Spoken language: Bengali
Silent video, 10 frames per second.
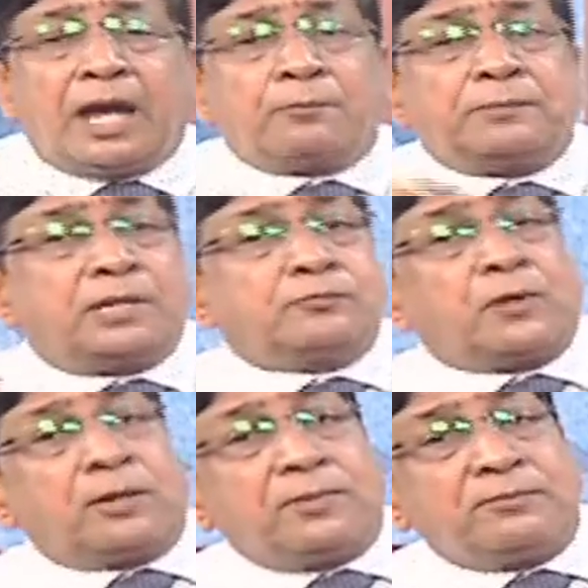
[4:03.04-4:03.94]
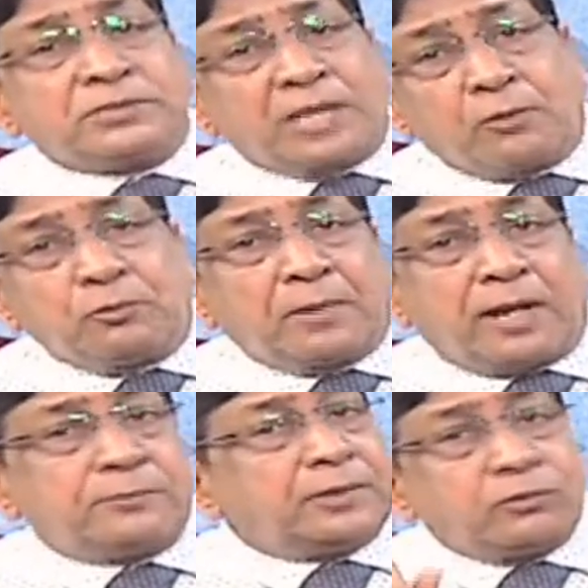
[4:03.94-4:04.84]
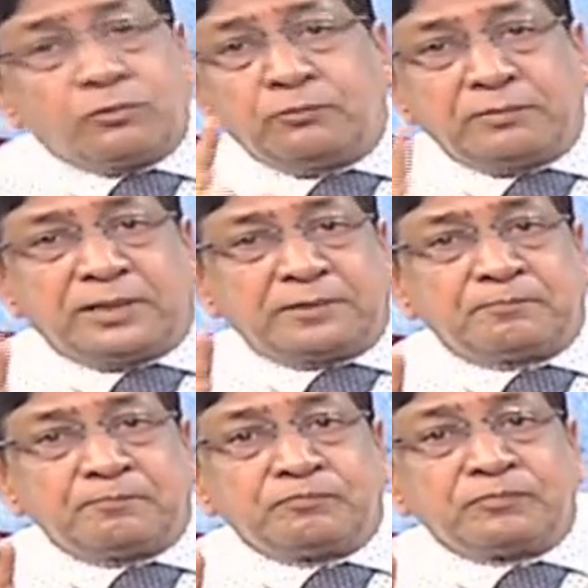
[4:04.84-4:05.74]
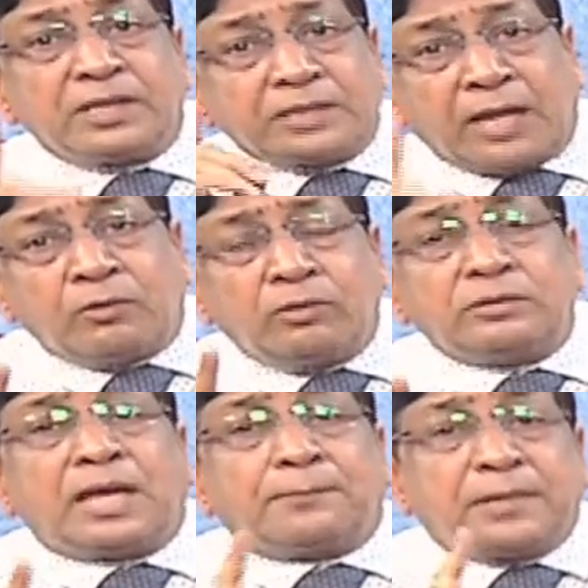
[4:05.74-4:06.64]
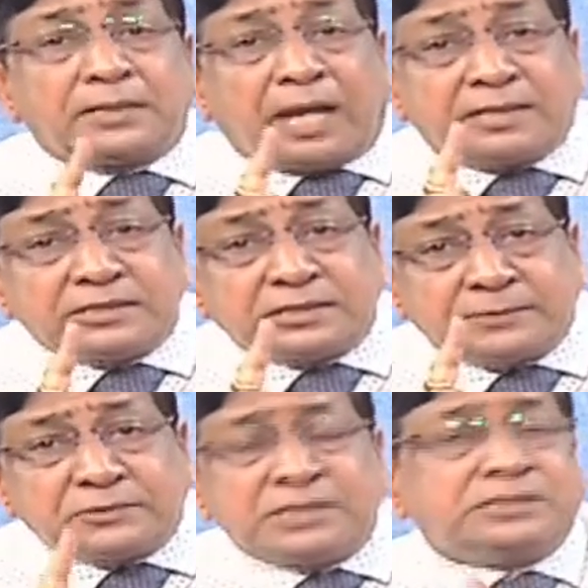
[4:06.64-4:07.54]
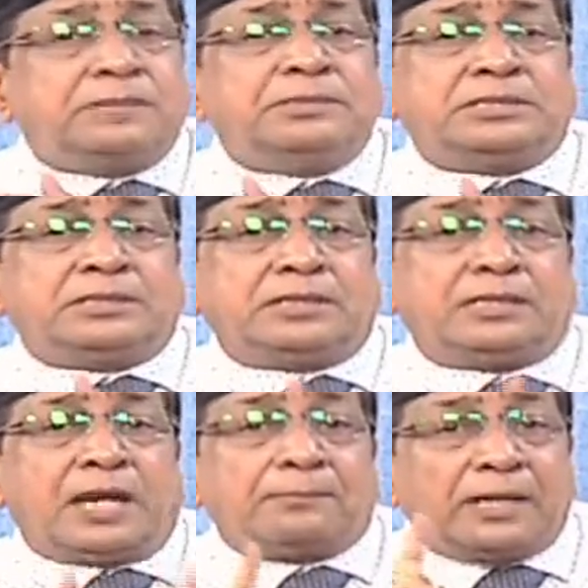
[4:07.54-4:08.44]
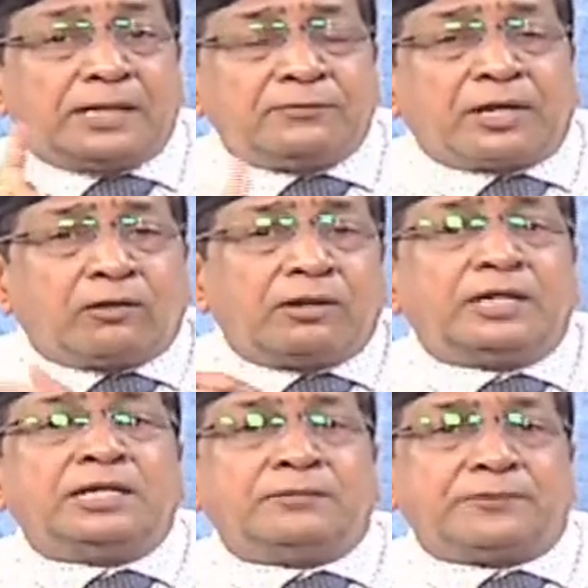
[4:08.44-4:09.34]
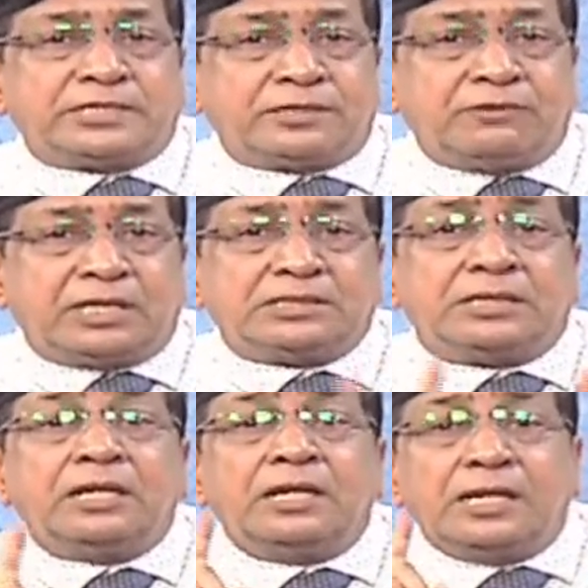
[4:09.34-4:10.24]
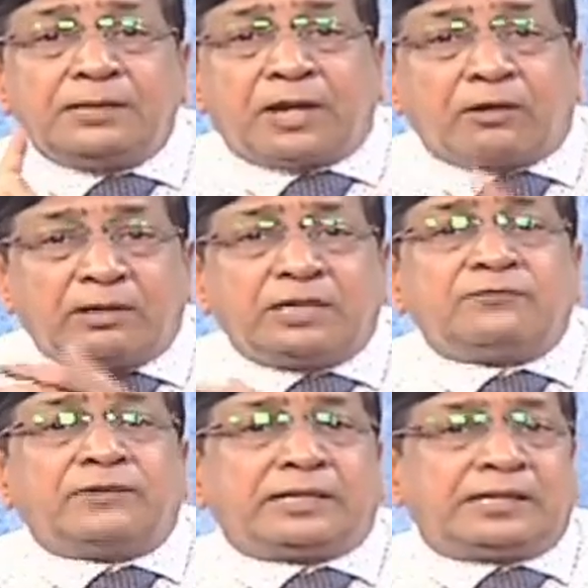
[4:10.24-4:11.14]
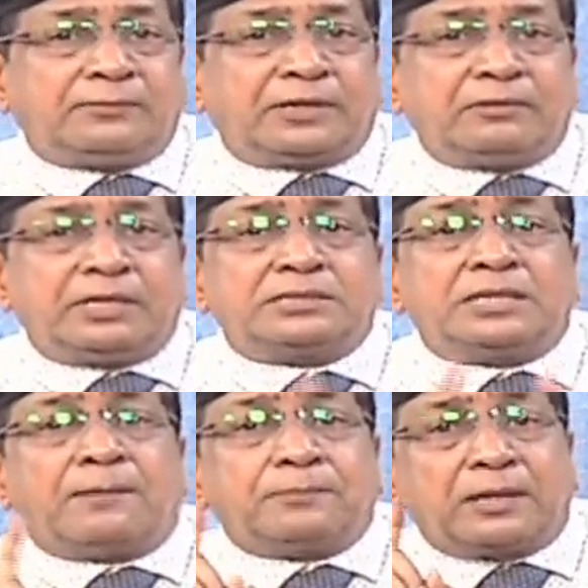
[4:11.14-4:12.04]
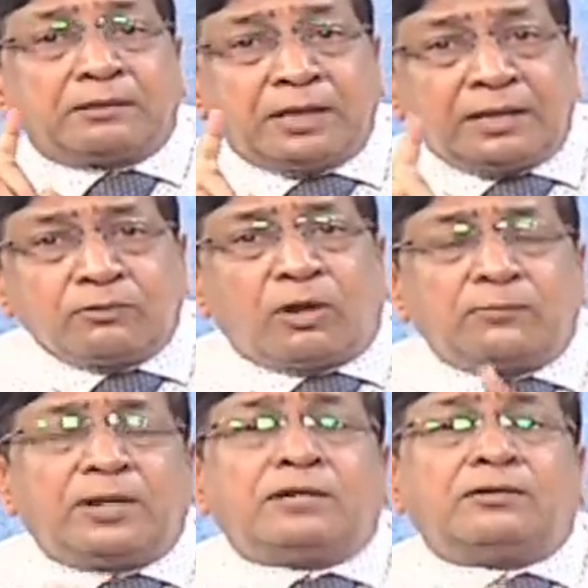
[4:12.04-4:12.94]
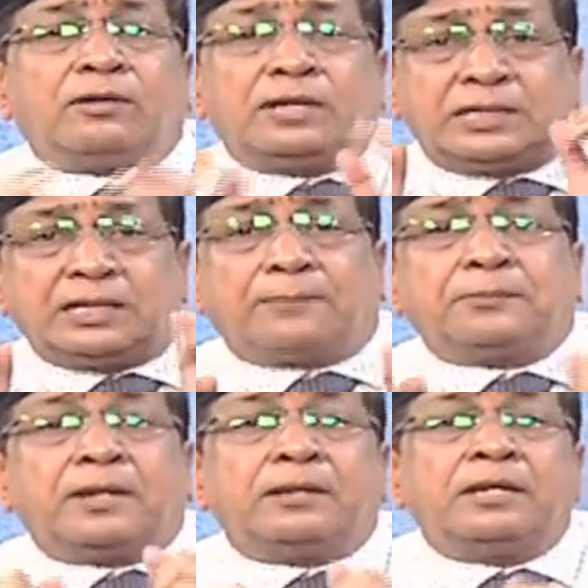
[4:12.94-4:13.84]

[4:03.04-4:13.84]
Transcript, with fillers: আপনার প্রবলেমসটা আরও বাড়বে কমবে না কেন যে আপনার ডাইজেস্টিভ সিস্টেমই ঠিক নেই আপনার লিভারে অলরেডি ইনফেকশন হয়ে আছে লিভার অলরেডি ফ্যাটি লিভার হয়ে আছে আপনার গলব্লাডারে অলরেডি আপনার